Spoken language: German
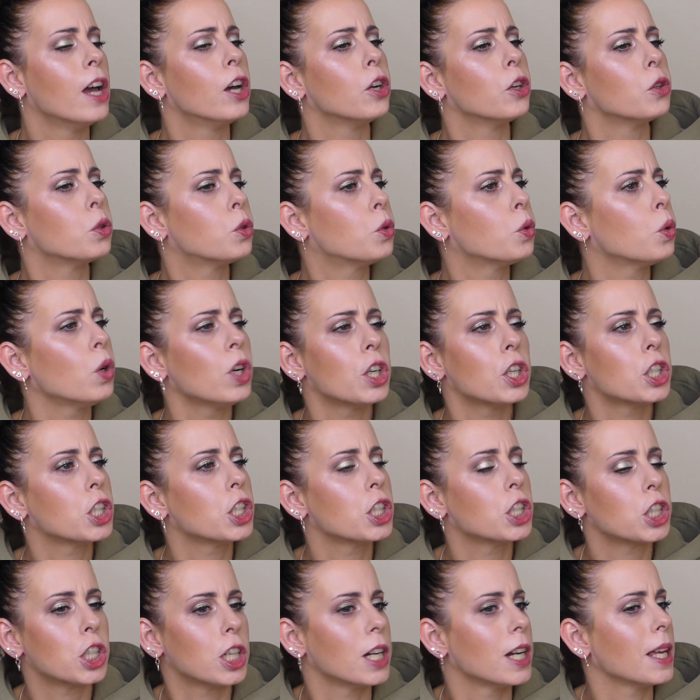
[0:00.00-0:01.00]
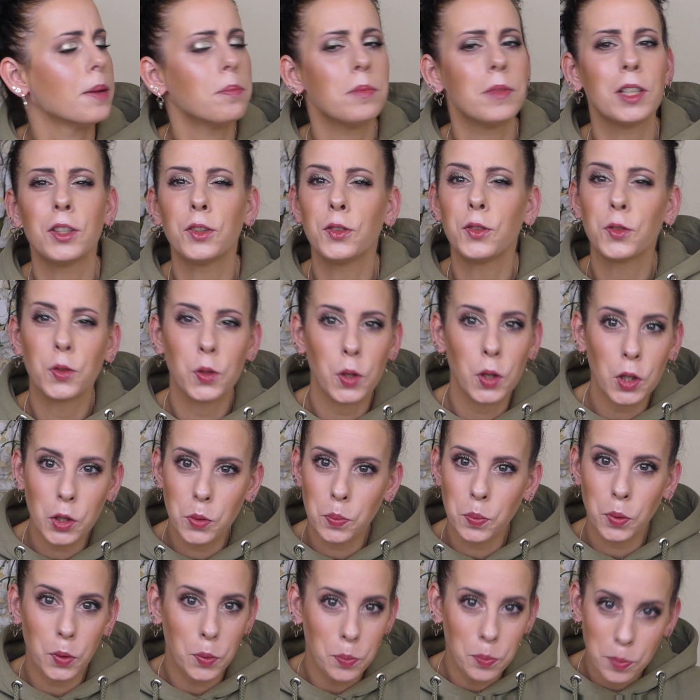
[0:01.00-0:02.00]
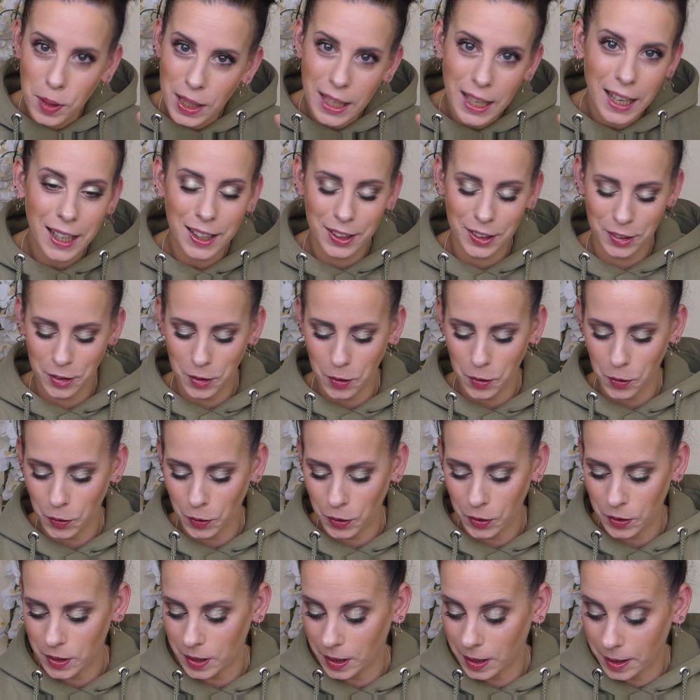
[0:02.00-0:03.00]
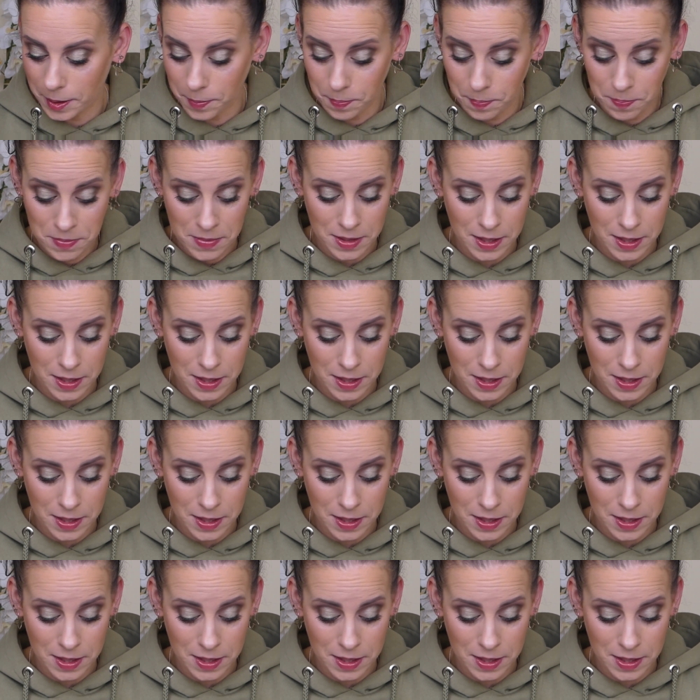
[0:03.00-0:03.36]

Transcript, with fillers: durchschlemmen, durchprobieren und ähm,